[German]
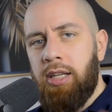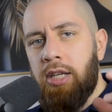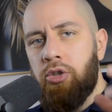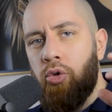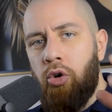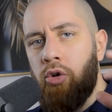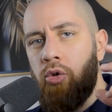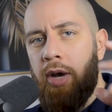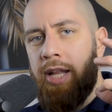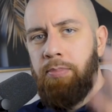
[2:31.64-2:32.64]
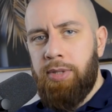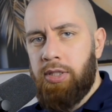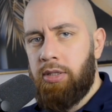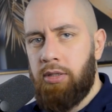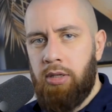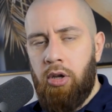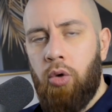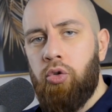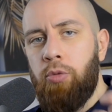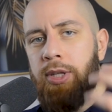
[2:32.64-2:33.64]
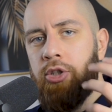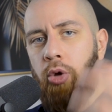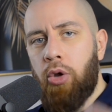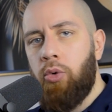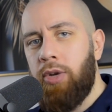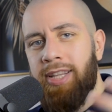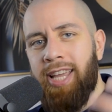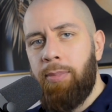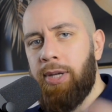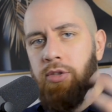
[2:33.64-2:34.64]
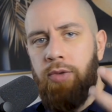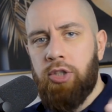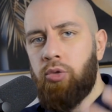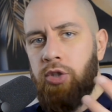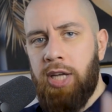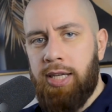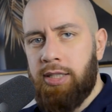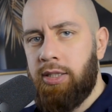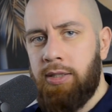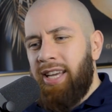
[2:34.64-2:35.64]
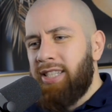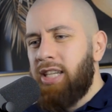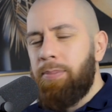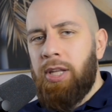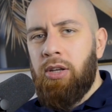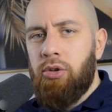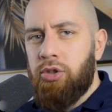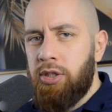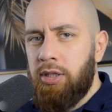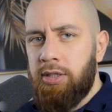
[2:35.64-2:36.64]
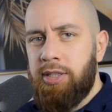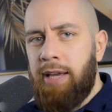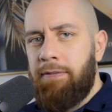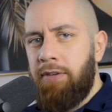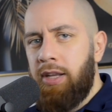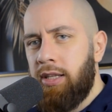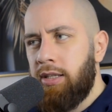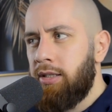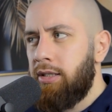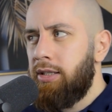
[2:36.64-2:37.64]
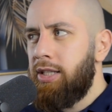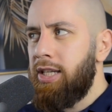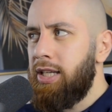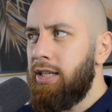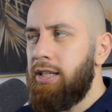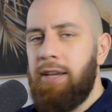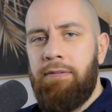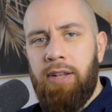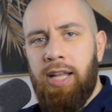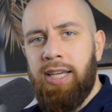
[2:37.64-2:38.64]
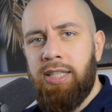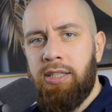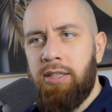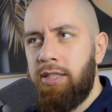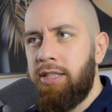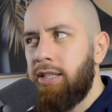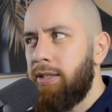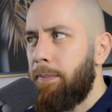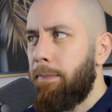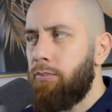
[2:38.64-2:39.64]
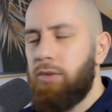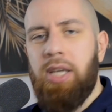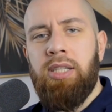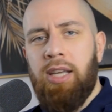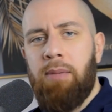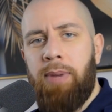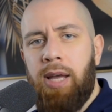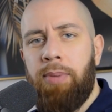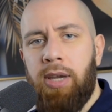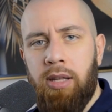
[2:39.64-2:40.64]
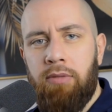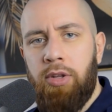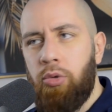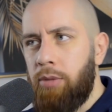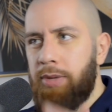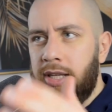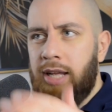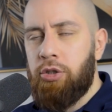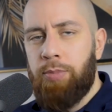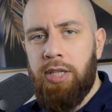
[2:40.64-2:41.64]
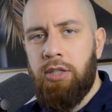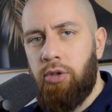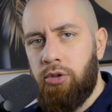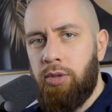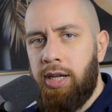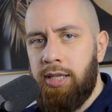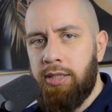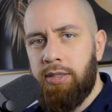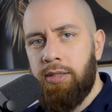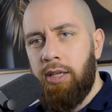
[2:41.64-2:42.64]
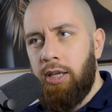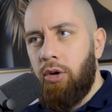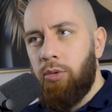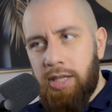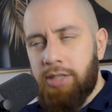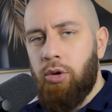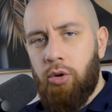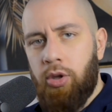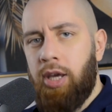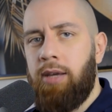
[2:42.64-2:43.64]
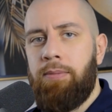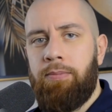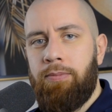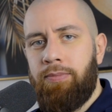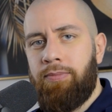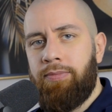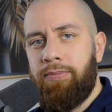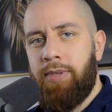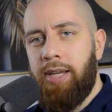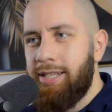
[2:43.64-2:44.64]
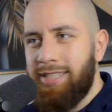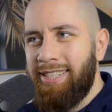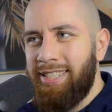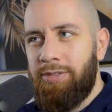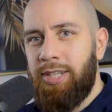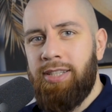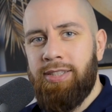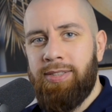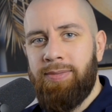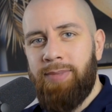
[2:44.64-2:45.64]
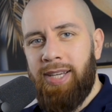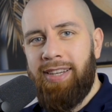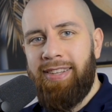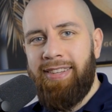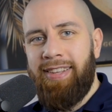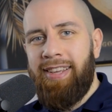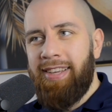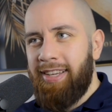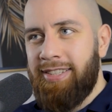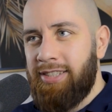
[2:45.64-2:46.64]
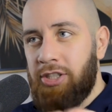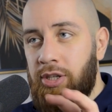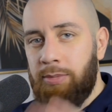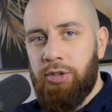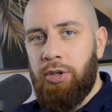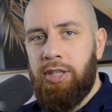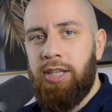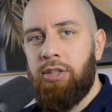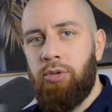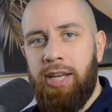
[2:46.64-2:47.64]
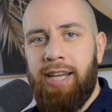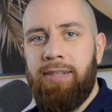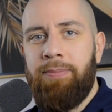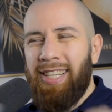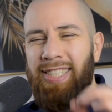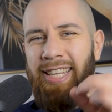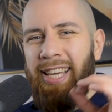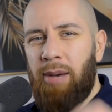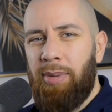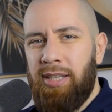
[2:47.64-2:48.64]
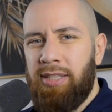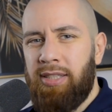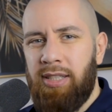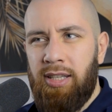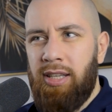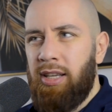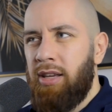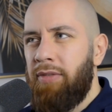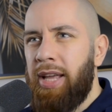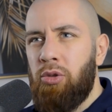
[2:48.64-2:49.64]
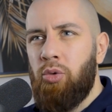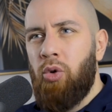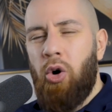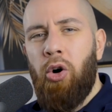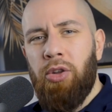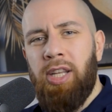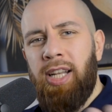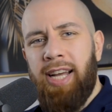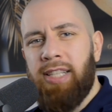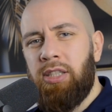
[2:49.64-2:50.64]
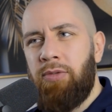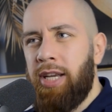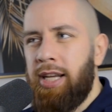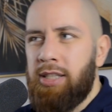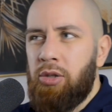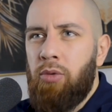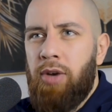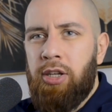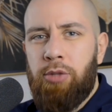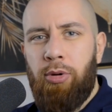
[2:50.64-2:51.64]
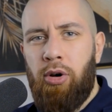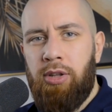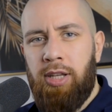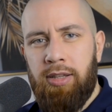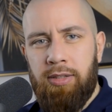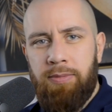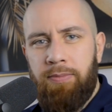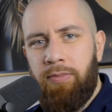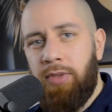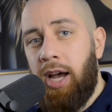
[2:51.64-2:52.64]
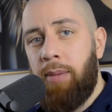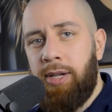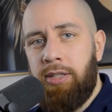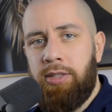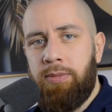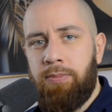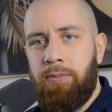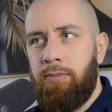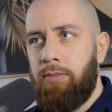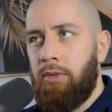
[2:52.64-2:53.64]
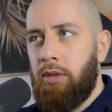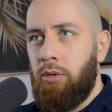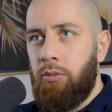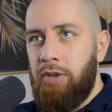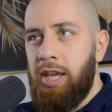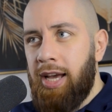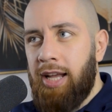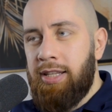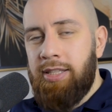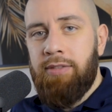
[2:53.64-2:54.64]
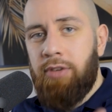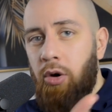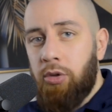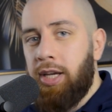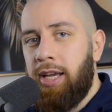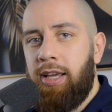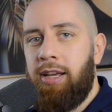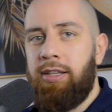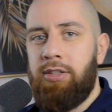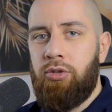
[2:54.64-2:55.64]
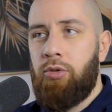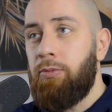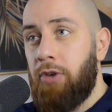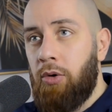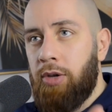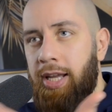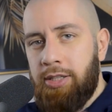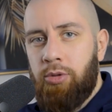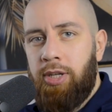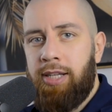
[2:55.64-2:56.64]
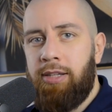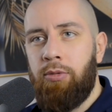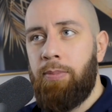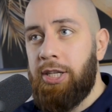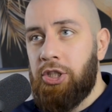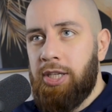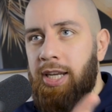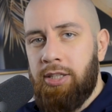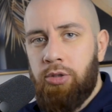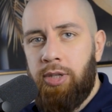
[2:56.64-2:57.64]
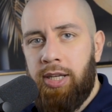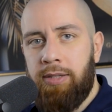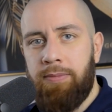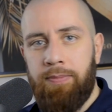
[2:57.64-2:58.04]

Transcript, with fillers: dass du kongruent bist und Überzeugung in dem hast, was du sagst. Es gibt da draußen sehr viele, die dir vielleicht diese Techniken beibringen, wie du jemanden ansprechen sollst und all das. Und das ist auch okay. Es ist nichts Wildes. Ja? Es Ist nicht schlimm, solche Dinge zu lernen. Das Ding aber ist, wenn du heute lernst, wie Casanova gesprochen hat, damals, und wie er an diese Frauen rangegangen ist, um Frauen kennenzulernen, um Menschen kennenzulernen,